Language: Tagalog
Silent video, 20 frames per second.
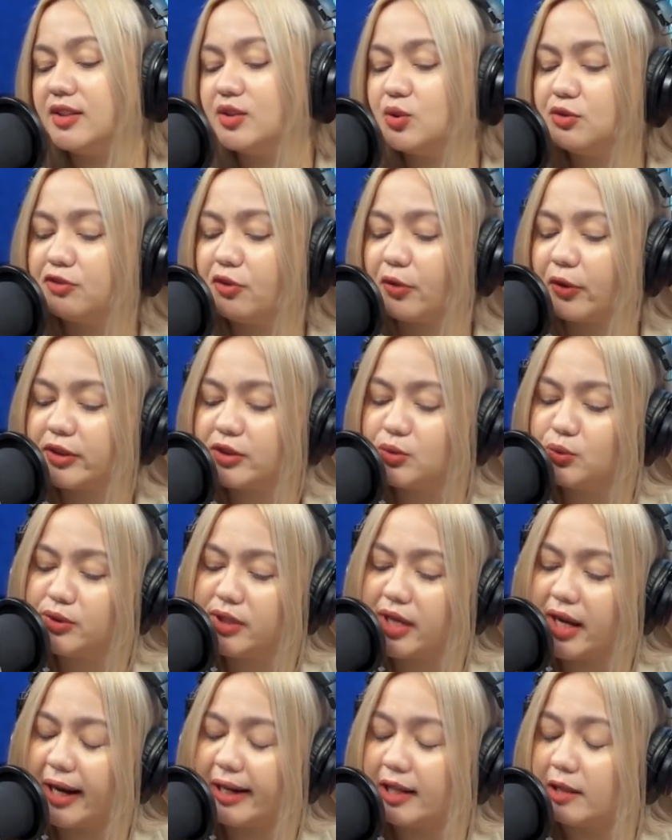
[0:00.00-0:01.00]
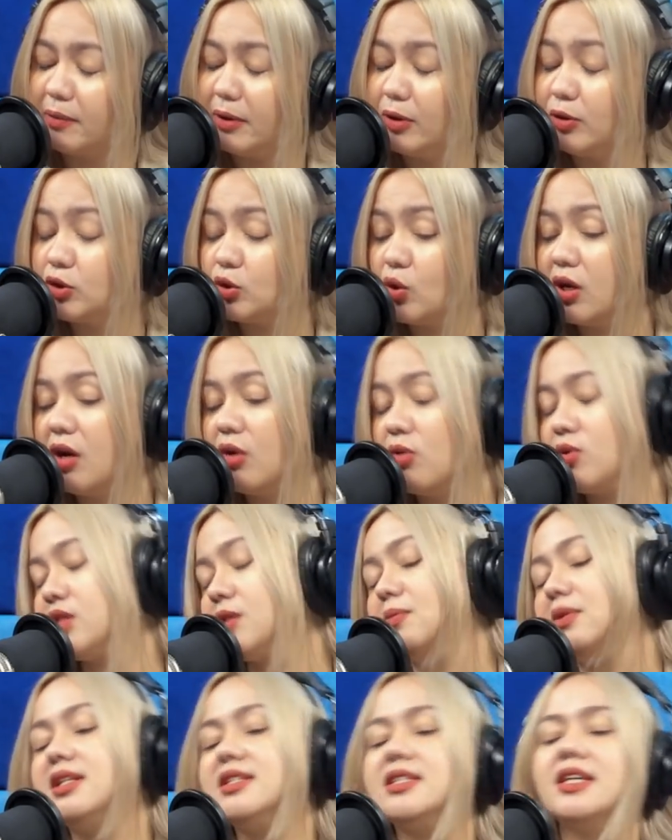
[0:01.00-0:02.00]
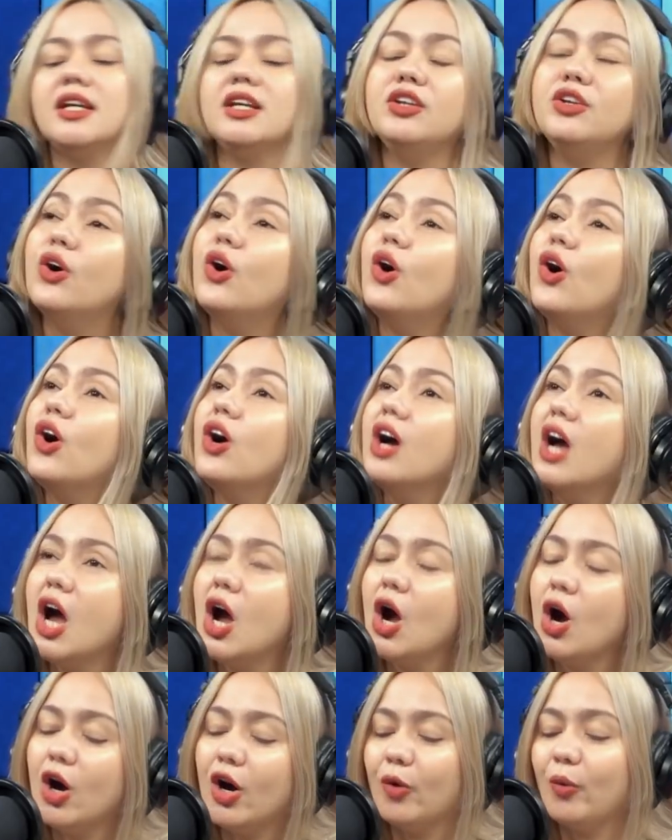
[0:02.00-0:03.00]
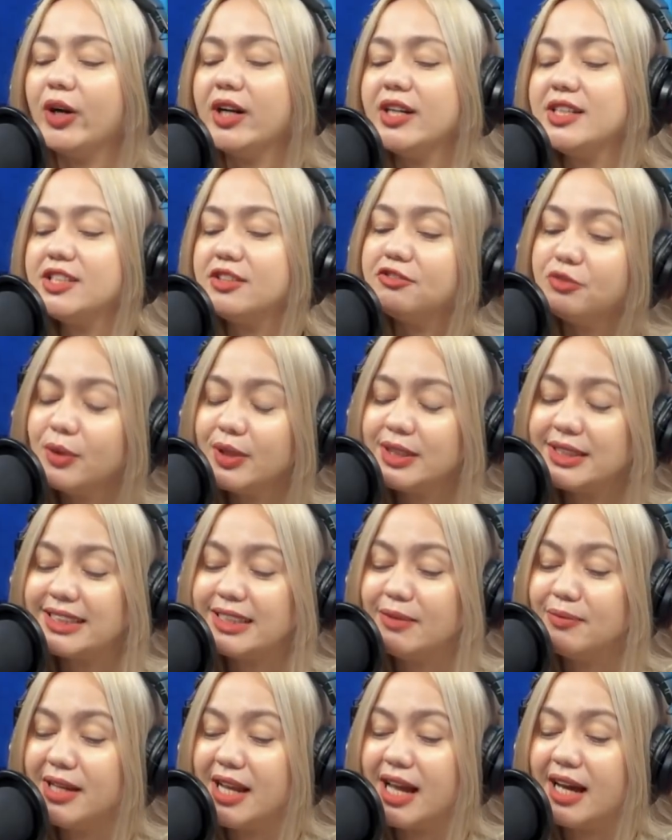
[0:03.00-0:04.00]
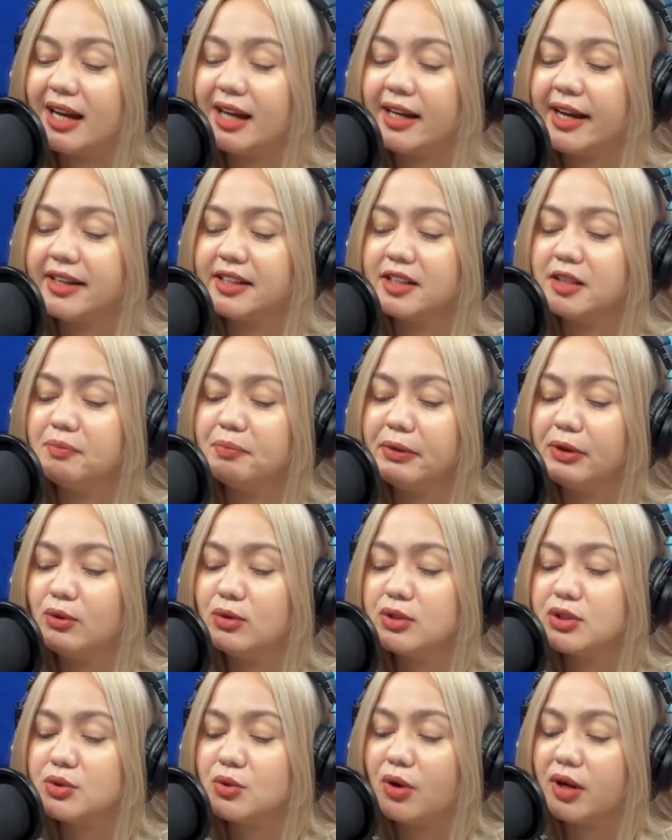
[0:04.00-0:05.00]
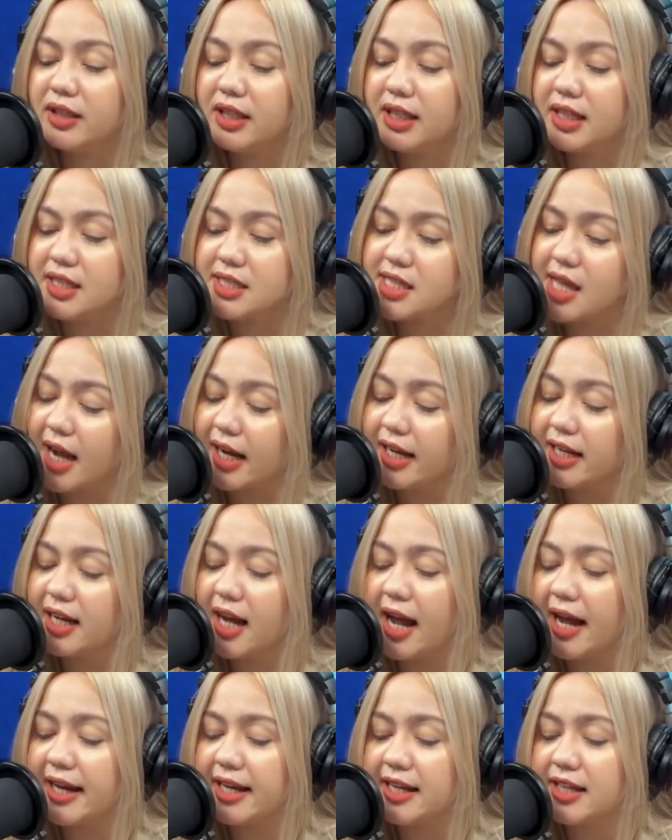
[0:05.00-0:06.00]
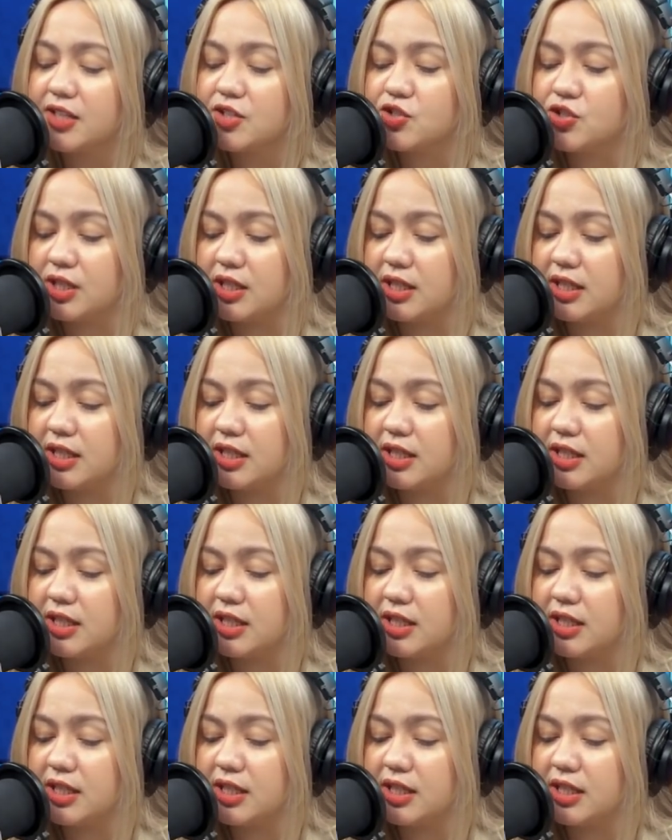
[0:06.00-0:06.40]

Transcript: 8721-2429 At may gusto lang ako sabihin sa inyo Words of wisdom lang kagaya ng pinost ko kanina sa aking IG